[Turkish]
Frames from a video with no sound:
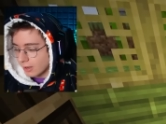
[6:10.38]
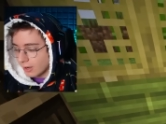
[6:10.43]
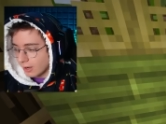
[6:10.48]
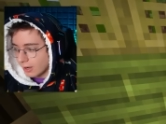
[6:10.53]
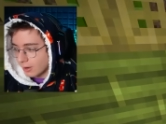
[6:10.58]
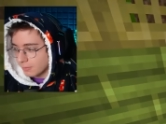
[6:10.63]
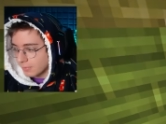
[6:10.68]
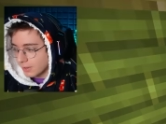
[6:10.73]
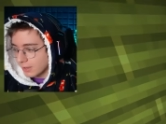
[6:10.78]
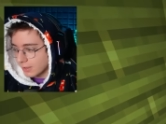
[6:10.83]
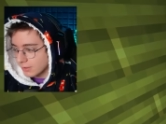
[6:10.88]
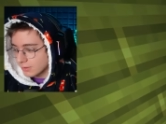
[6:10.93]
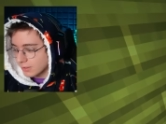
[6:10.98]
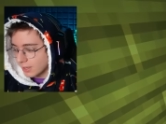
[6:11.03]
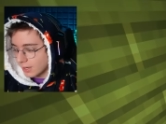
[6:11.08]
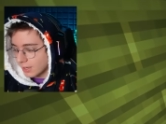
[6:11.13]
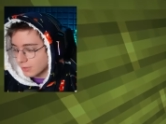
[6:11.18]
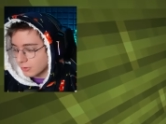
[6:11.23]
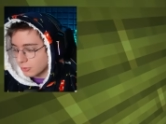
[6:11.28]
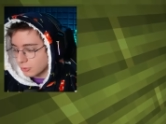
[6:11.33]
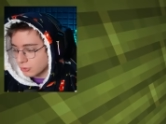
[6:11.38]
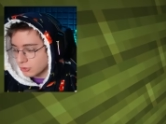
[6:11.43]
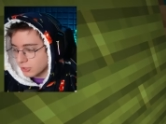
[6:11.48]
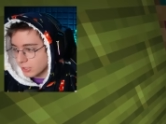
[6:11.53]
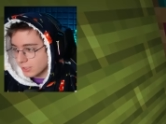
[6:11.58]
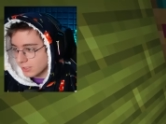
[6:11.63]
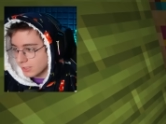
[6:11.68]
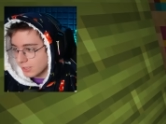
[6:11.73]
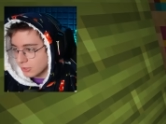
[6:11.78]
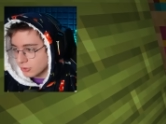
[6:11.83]
Ama daha da hoş
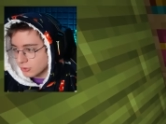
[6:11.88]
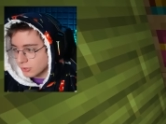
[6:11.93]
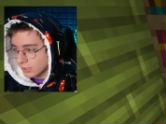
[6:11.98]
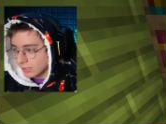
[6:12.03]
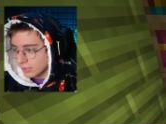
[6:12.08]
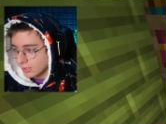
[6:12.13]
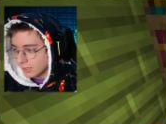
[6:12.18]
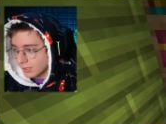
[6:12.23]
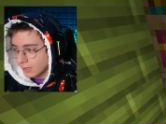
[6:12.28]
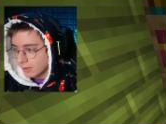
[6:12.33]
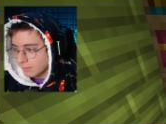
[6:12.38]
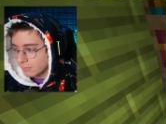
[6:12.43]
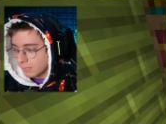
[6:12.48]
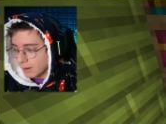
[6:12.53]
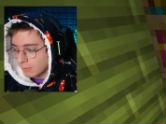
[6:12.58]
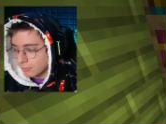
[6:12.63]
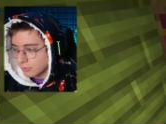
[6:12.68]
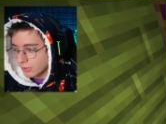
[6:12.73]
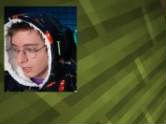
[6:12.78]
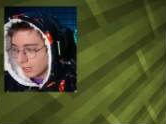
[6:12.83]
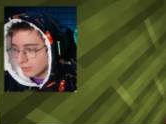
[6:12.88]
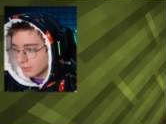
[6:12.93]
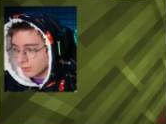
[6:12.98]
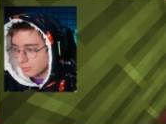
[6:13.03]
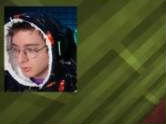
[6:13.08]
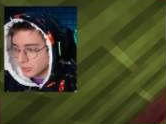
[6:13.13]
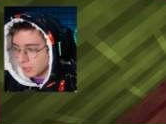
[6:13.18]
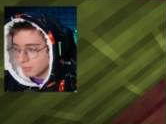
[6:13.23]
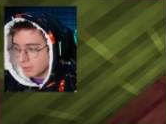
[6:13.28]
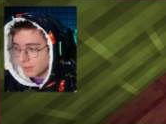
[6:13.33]
arkadaşlar. Ben bunu
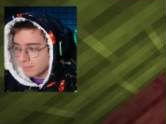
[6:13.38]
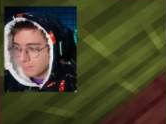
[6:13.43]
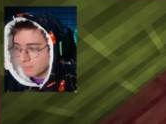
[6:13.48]
aldığım zaman